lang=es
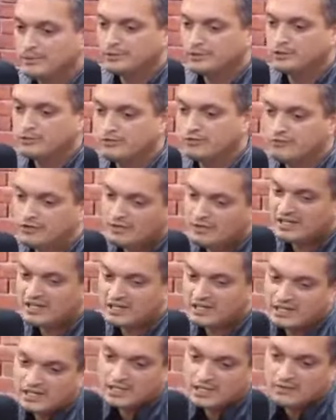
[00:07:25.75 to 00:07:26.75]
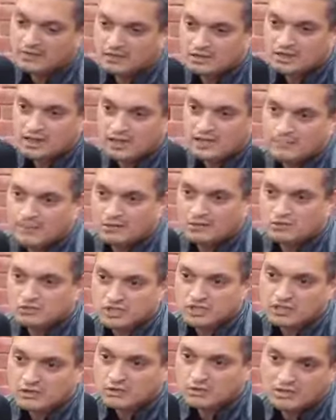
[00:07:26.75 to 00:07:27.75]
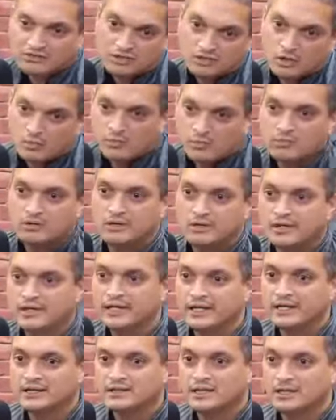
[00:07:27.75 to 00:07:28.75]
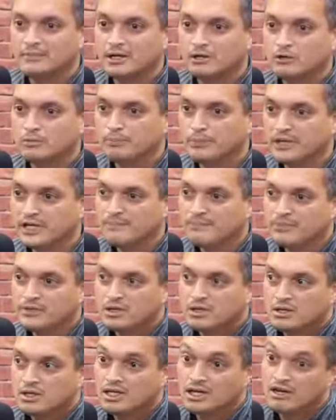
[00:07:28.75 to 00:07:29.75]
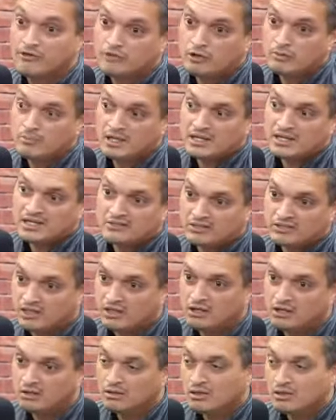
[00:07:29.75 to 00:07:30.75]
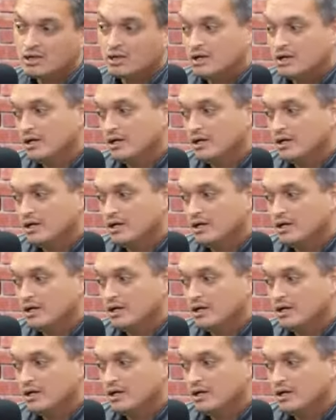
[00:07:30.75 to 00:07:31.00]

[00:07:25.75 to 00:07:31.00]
pero FIBA quiere levantar el baloncesto, así como eh, está el pie, y la forma de hacerlo